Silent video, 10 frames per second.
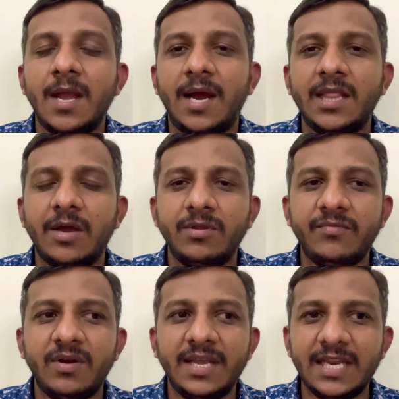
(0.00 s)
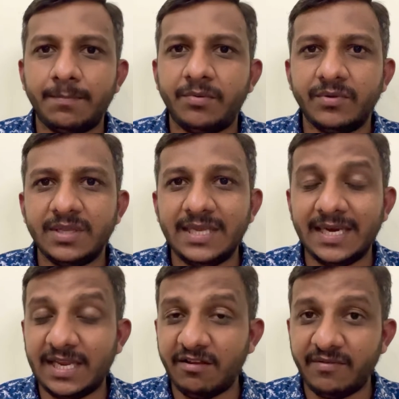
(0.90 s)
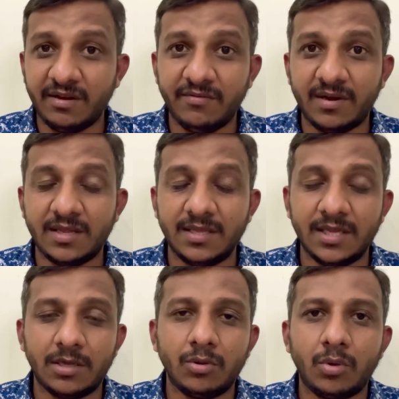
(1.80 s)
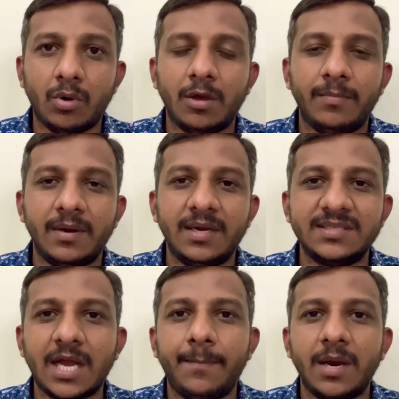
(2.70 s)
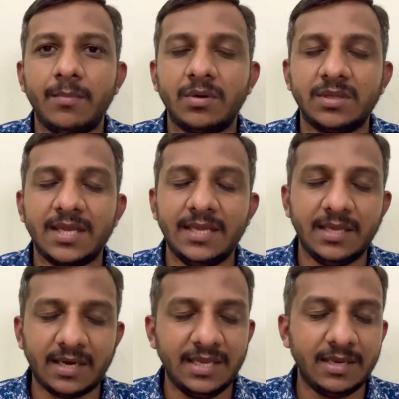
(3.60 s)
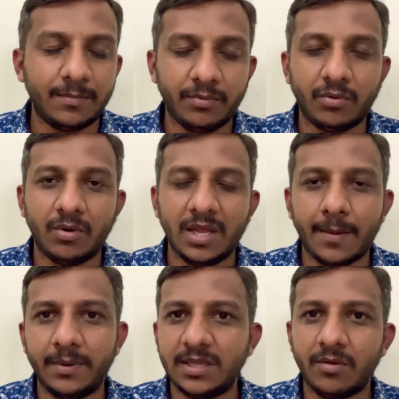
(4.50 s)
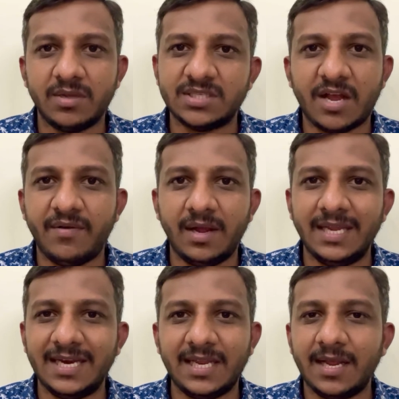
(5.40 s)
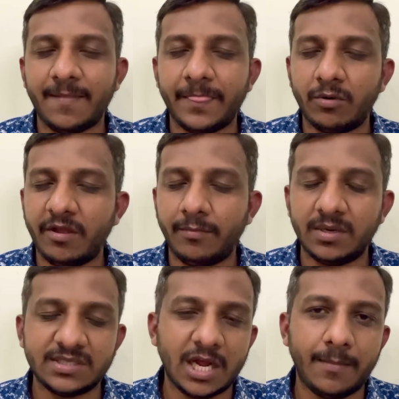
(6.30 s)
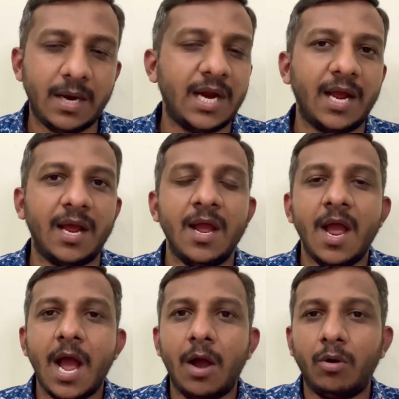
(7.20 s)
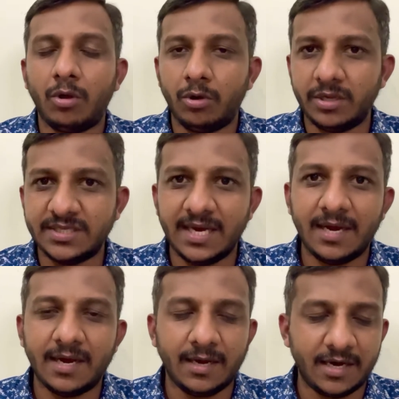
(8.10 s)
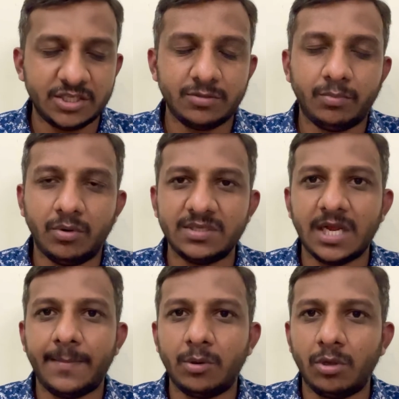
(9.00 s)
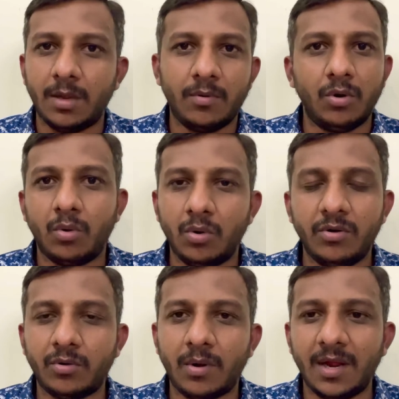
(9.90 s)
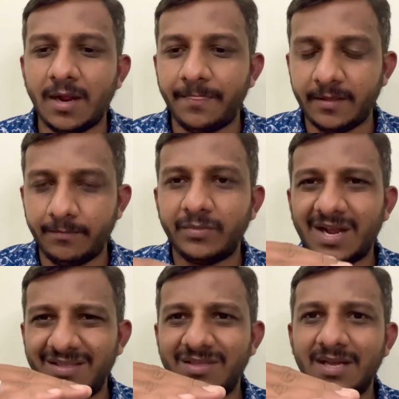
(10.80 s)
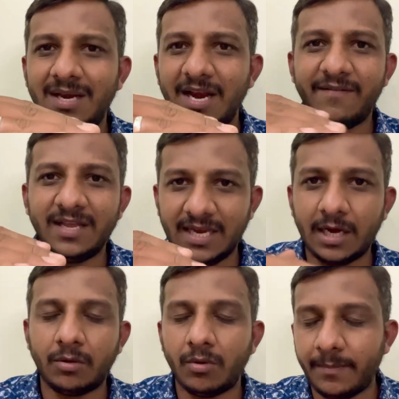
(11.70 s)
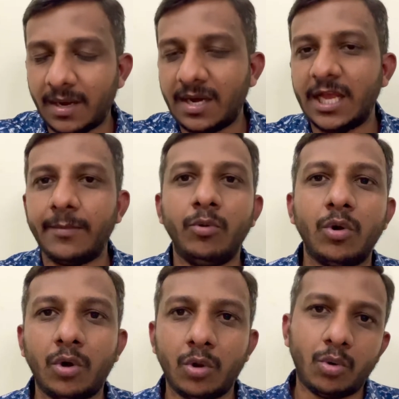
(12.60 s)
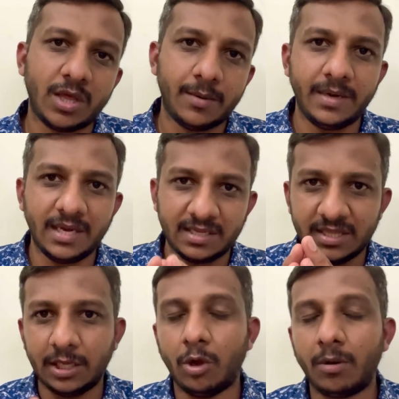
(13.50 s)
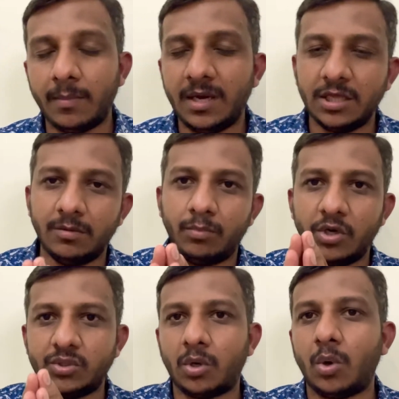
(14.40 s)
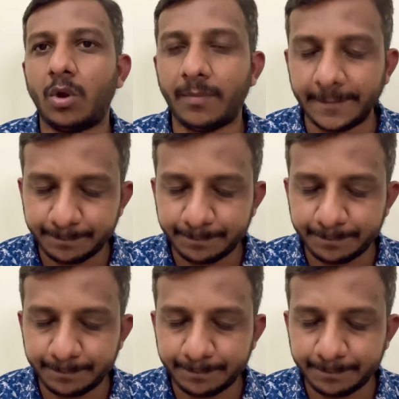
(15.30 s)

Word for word: அதாவது இவங்களுக்கு இறப்பு வந்து இயற்கையாக வரவே வராது ஏதாவது கொலை பண்ணி சாப்பிடாம இருந்தால் இறப்பு வரும் இல்லையா அப்படி தான் அவங்க சாவாங்க இயற்கையாக எந்த நோயை போட்டு சாக மாட்டாங்க அவங்களுக்கு கொண்டு ஜெயிலில் அடைச்சி போட்டு சாப்பாடு கொடுக்காம அவங்களுக்கு கொண்டுருவாங்க அந்த அந்த லெவலுக்கு கீழே இருக்கவங்க மக்கள் யாரும் உயிரோடு இருக்கக்கூடாது அப்படிங்கிறத இந்த கவர்மெண்ட்டு இந்த போலீஸோட நோக்கமே